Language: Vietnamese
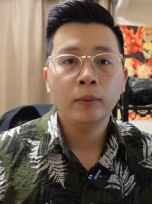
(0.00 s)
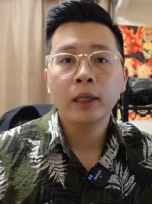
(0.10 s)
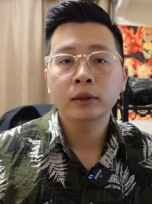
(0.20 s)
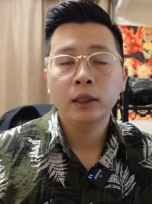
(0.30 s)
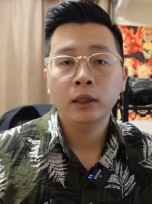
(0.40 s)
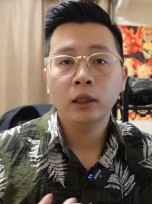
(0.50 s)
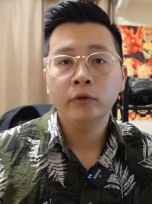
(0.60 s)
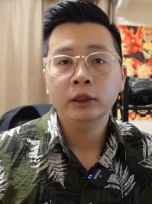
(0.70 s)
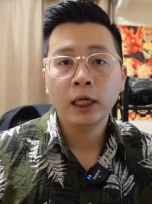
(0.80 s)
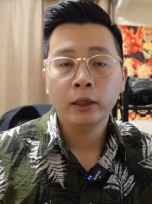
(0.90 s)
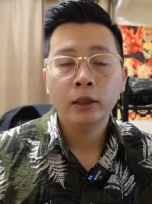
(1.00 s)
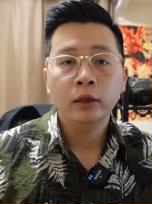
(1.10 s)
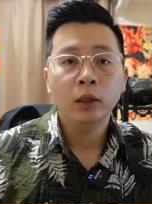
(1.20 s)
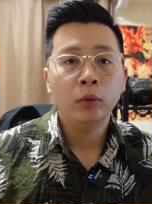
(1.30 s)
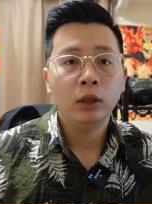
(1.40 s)
các bạn sẽ cần phải chạy
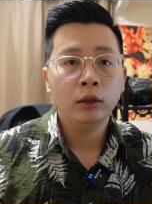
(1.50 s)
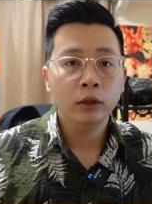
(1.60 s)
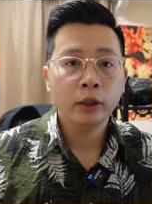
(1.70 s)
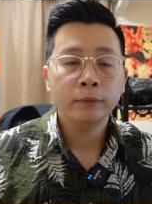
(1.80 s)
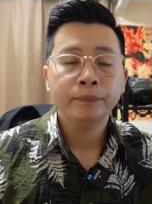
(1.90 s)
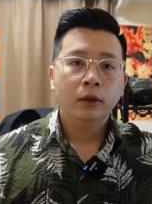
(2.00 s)
thêm một lần nữa nhé